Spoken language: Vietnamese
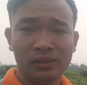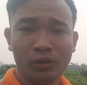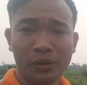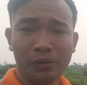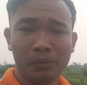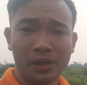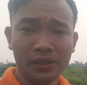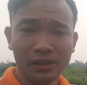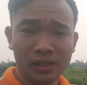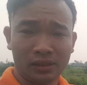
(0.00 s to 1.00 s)
thuê mướn
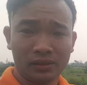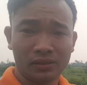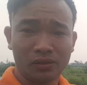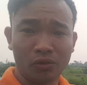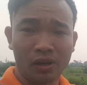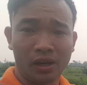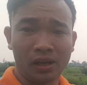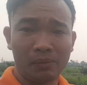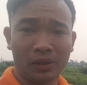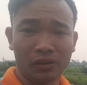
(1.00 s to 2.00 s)
được của
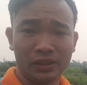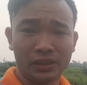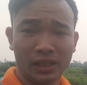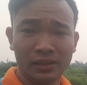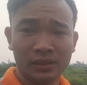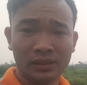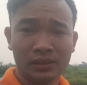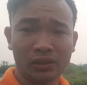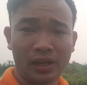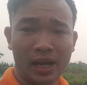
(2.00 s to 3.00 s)
bà con nhân dân
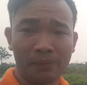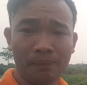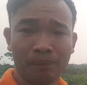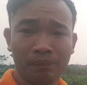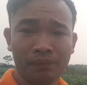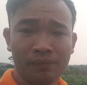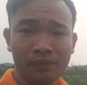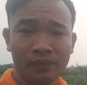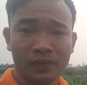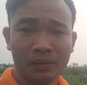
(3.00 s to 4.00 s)
cho làm
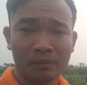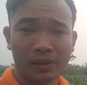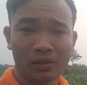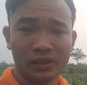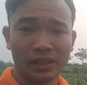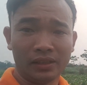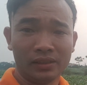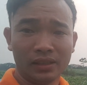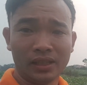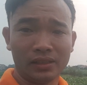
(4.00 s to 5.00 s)
và con nhìn
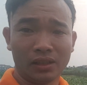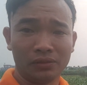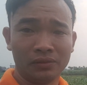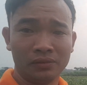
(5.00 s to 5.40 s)
rất là rộng